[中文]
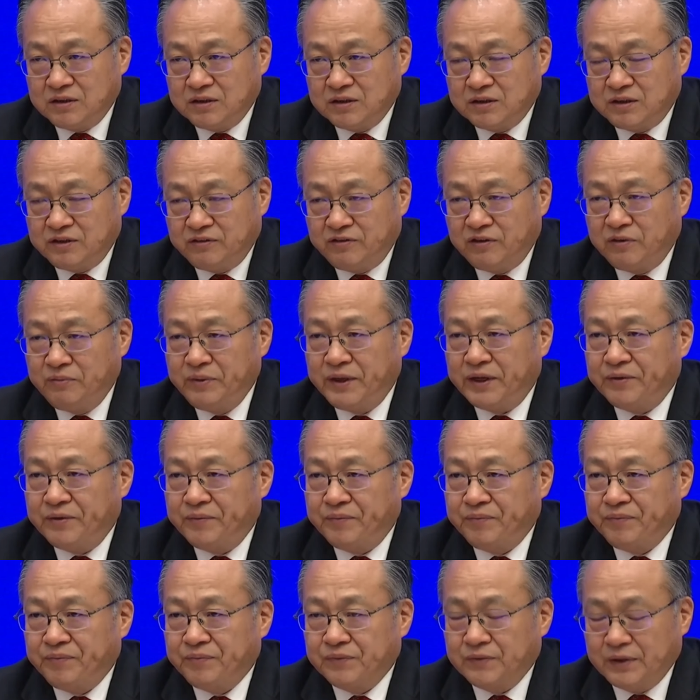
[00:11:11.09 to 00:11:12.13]
各方面
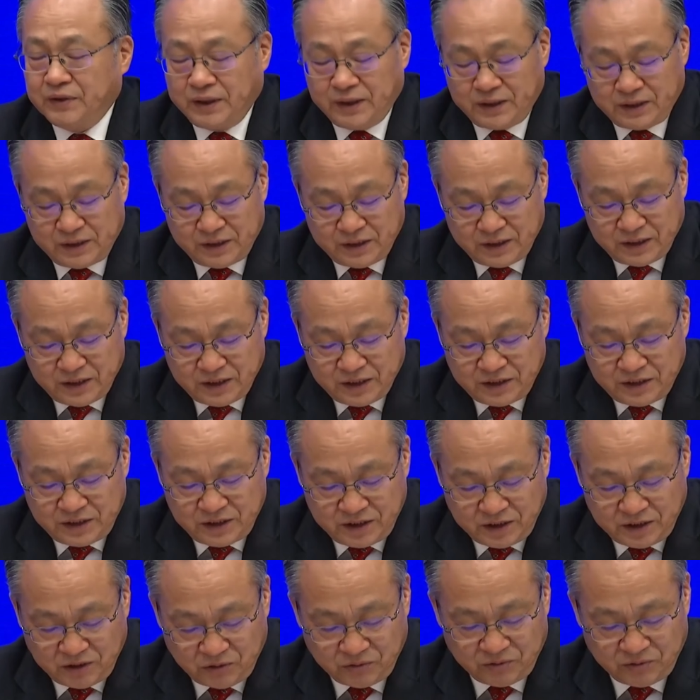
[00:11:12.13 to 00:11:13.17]
哎
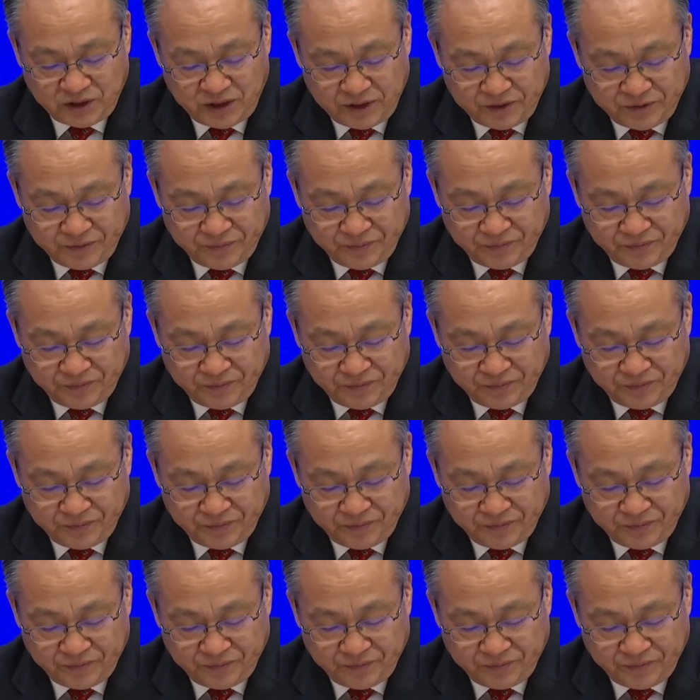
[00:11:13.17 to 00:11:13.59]
进行努力。